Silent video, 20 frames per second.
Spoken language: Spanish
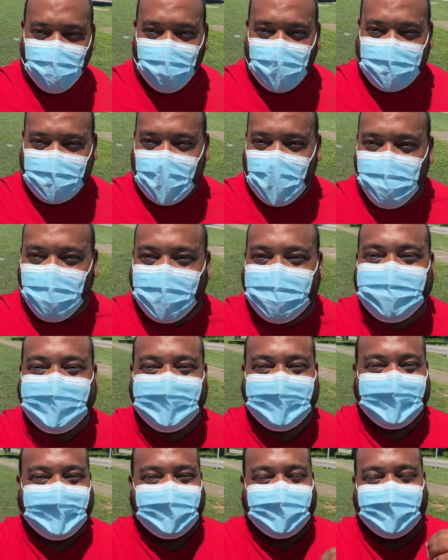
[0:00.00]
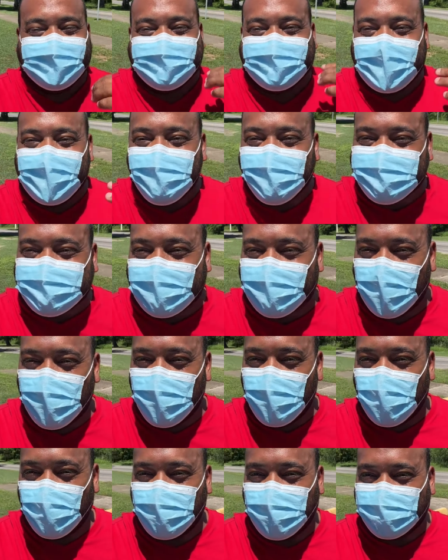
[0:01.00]
Guayama. Y quién no sé
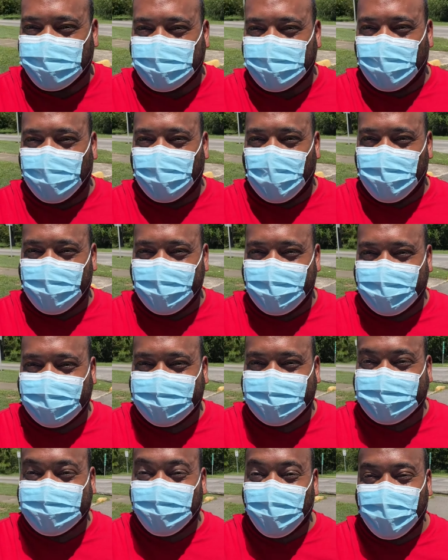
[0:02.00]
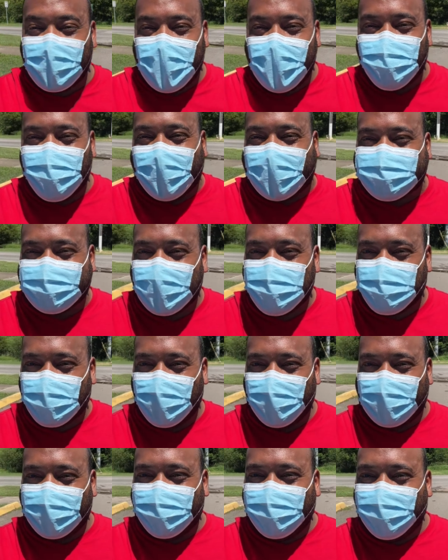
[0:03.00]
cómo un hotdocito, familia. Eso es lo que vamos a estar
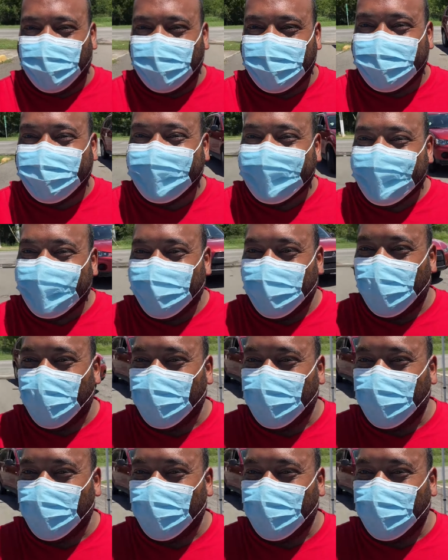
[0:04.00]
probando hoy. Un